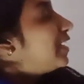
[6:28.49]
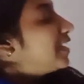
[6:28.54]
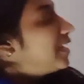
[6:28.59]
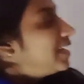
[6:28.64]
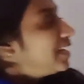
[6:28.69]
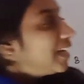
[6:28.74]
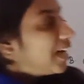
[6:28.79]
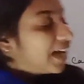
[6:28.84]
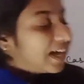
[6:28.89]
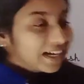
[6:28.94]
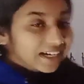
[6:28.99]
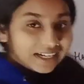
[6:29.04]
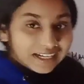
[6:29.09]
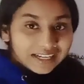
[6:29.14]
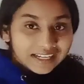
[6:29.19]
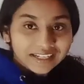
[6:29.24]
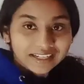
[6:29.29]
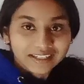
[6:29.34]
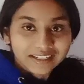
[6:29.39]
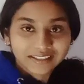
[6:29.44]
कि
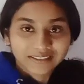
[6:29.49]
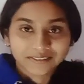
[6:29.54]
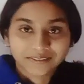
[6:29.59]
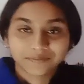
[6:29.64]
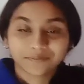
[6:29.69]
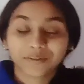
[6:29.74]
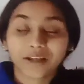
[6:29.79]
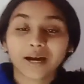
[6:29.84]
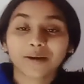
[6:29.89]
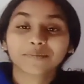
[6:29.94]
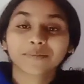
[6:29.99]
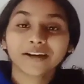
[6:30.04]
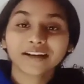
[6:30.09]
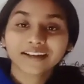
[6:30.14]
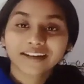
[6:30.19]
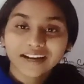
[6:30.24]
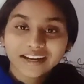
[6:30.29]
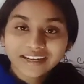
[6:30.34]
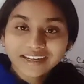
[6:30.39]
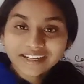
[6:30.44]
अगर आपका
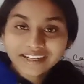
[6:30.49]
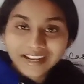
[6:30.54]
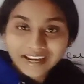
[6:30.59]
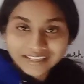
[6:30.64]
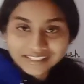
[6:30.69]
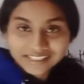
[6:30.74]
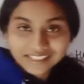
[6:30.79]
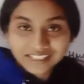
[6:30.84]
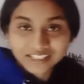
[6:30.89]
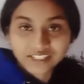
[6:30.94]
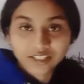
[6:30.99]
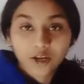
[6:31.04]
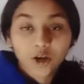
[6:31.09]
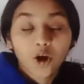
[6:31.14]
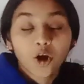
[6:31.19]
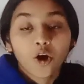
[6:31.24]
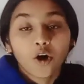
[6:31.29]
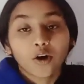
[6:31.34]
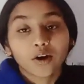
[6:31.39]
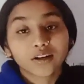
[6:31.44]
करेंट एसेट्स
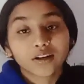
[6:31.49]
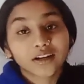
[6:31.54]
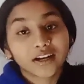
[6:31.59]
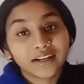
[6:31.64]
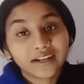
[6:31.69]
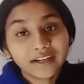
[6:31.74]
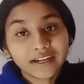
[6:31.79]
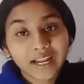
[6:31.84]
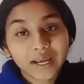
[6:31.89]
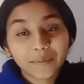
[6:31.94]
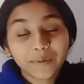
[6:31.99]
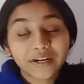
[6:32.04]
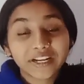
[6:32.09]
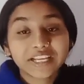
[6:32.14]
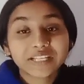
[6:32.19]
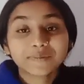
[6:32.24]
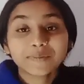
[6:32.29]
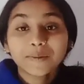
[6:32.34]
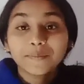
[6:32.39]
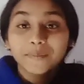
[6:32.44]
और करंट
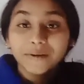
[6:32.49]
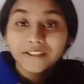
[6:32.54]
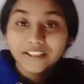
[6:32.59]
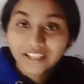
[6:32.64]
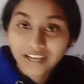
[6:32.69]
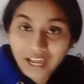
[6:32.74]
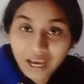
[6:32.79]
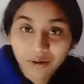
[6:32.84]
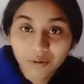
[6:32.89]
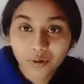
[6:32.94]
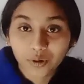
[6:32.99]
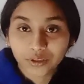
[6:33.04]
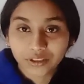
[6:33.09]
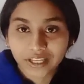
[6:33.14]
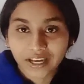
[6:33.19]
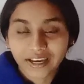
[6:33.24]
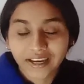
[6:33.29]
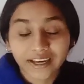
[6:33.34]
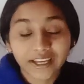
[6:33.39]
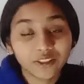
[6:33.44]
लाइबिलिटीज़ में बदलाव
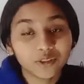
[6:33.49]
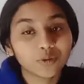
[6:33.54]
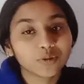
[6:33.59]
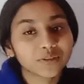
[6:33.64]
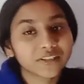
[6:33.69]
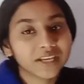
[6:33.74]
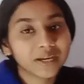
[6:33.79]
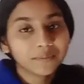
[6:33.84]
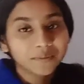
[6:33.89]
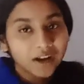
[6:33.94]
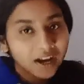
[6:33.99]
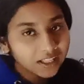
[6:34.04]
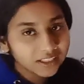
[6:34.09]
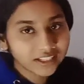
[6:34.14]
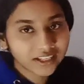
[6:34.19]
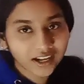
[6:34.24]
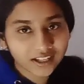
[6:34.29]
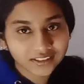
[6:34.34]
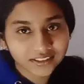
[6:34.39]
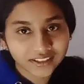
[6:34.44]
होता है तो उसे हम कहाँ
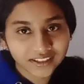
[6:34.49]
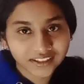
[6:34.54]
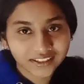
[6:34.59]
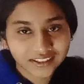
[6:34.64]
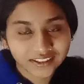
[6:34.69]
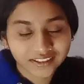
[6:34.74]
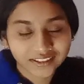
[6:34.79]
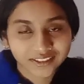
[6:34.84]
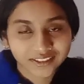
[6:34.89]
दिखाते हैं